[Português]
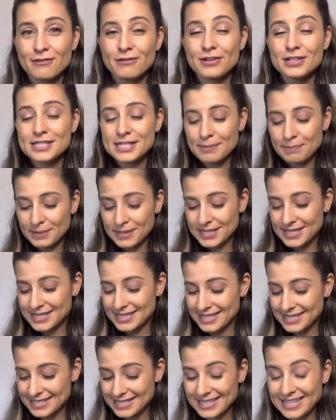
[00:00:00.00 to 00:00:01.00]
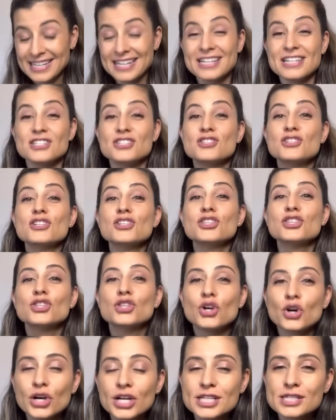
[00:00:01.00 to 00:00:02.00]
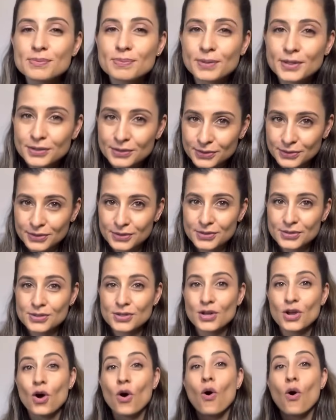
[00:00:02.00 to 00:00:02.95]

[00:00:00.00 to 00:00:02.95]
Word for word: você precisa de dois produtos: